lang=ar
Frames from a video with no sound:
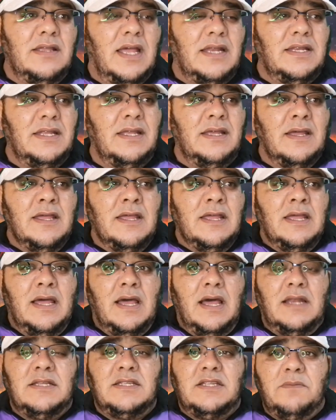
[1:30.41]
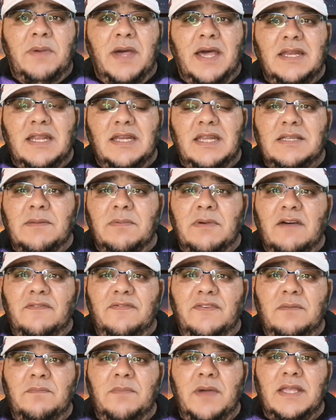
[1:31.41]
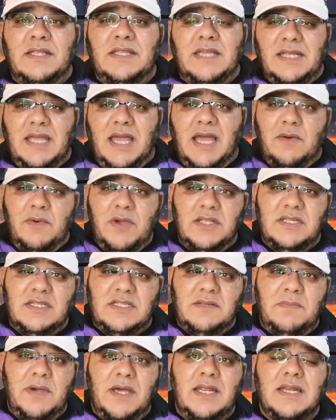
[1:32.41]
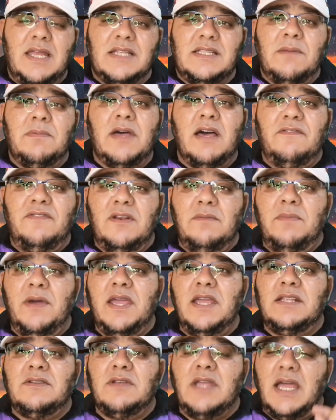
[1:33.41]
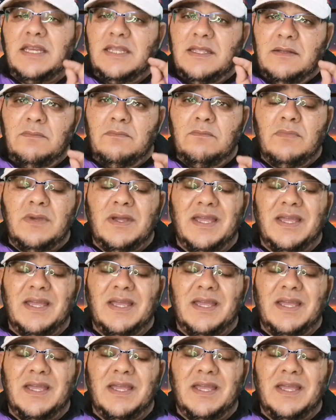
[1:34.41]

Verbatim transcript: يعني الزبالة لا تبقى في البيت يعني حاوية الزبالة لا تبقى في البيت يعني